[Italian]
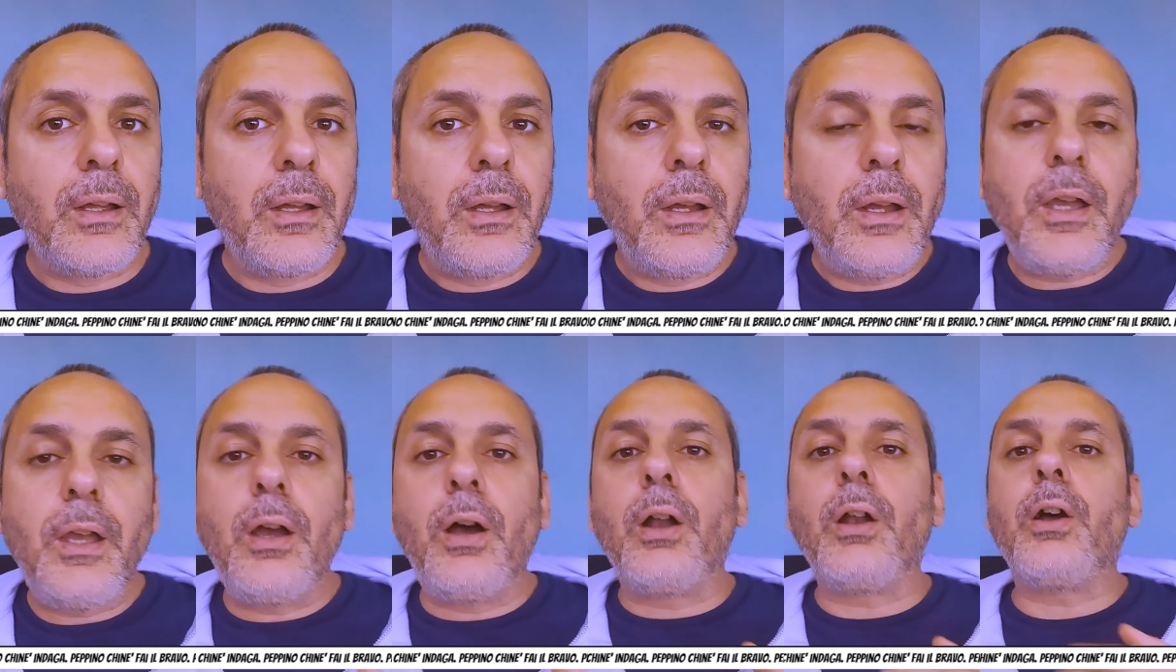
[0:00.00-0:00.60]

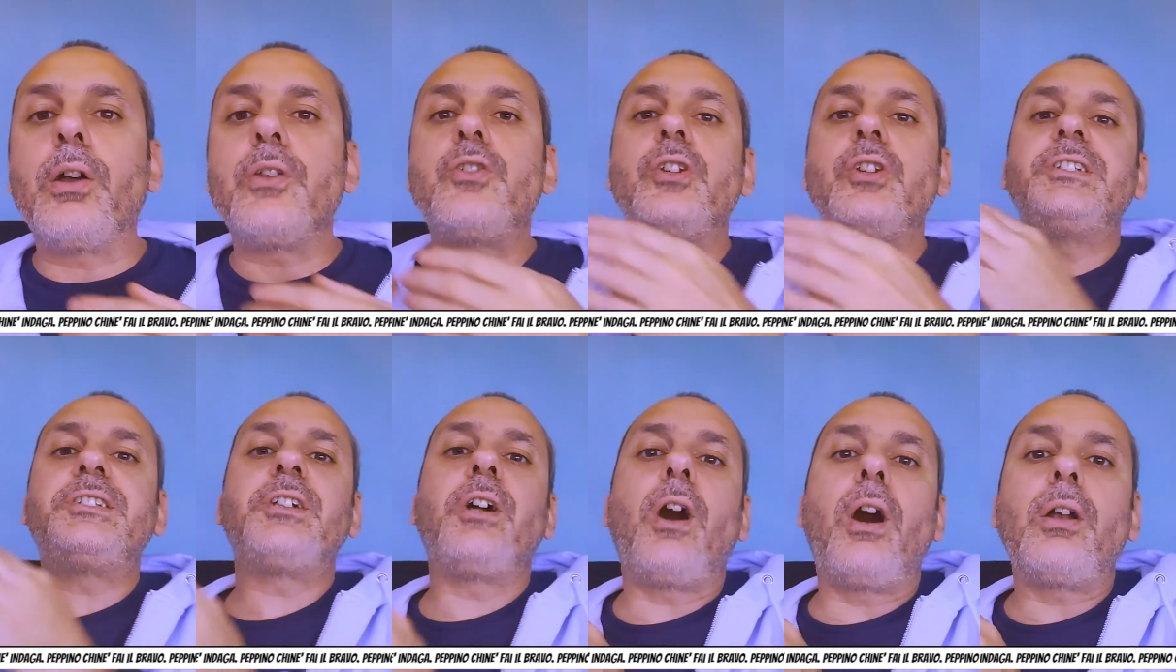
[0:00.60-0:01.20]
Io non ci
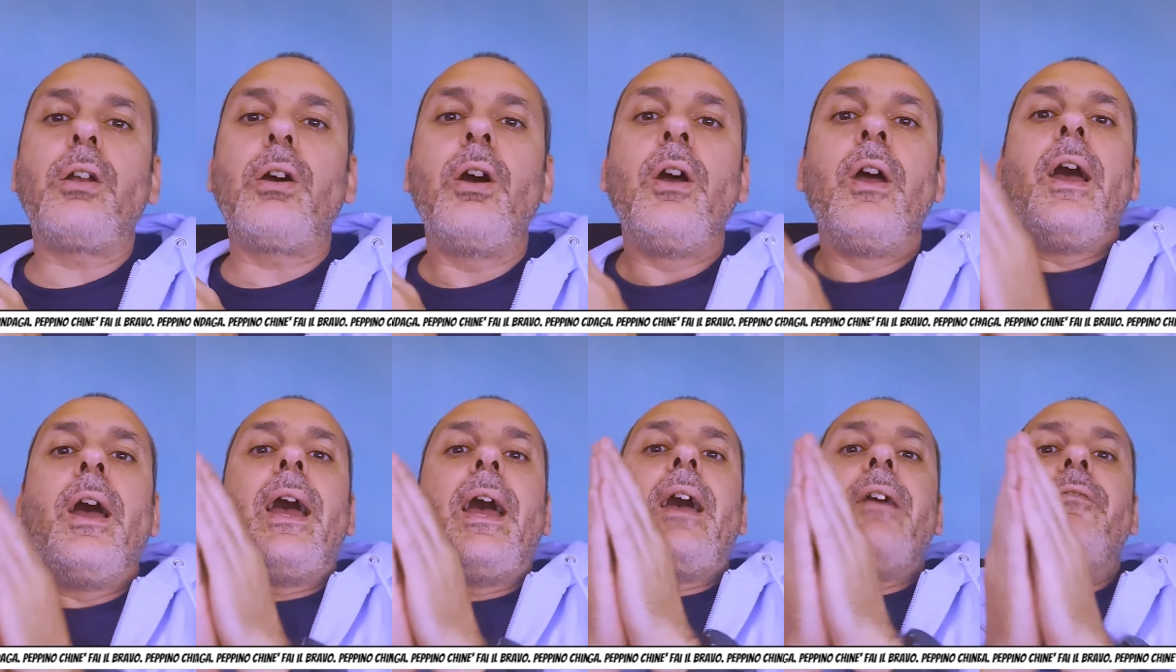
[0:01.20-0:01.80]
sono
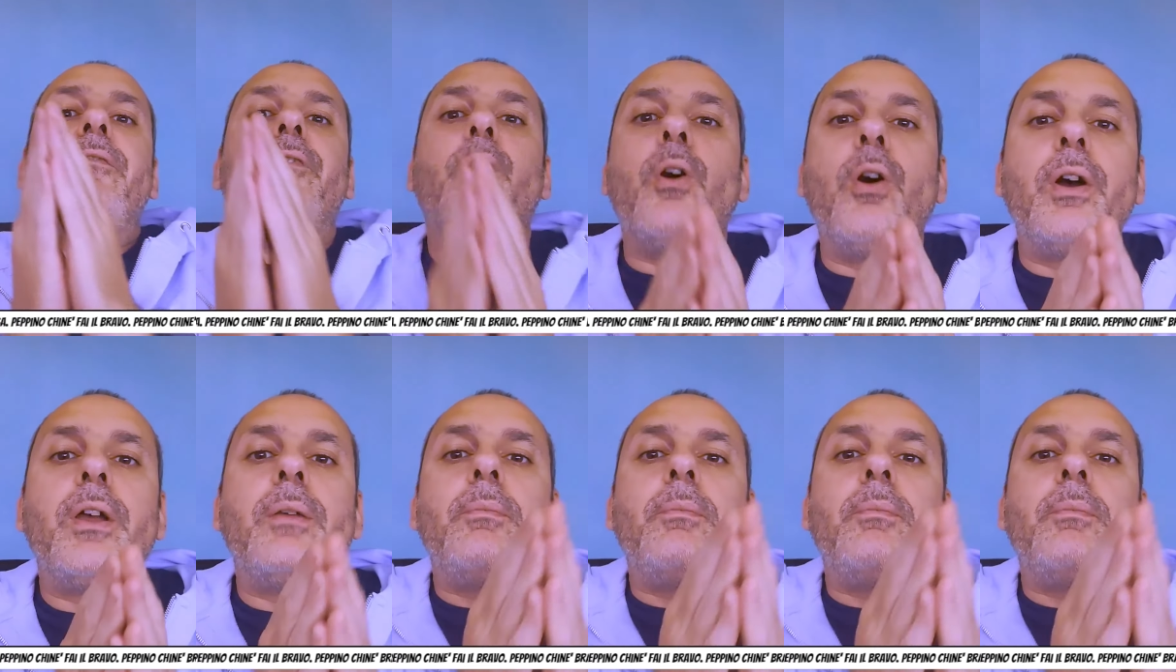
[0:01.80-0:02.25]
e voi